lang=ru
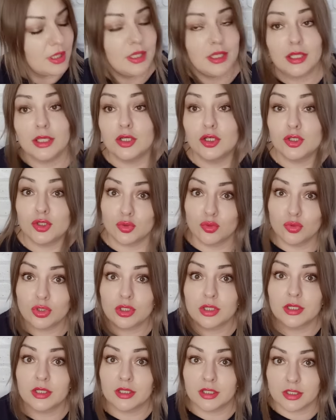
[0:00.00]
И
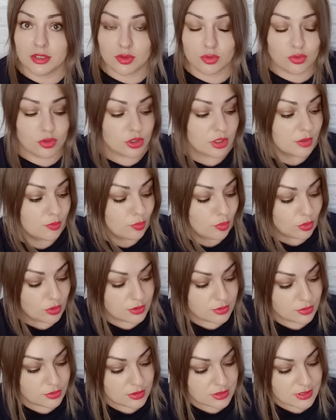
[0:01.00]
Ксюшка, и Крестюшка им
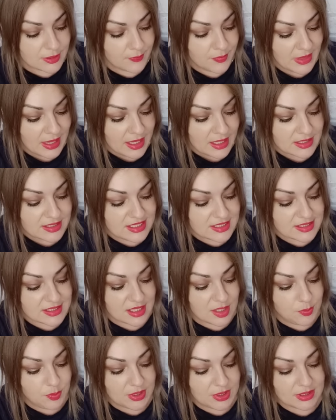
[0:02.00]
пользуются.
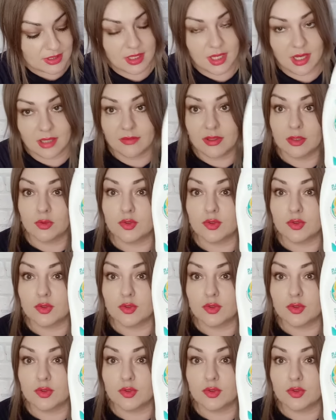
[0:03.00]
Детская пена для ванн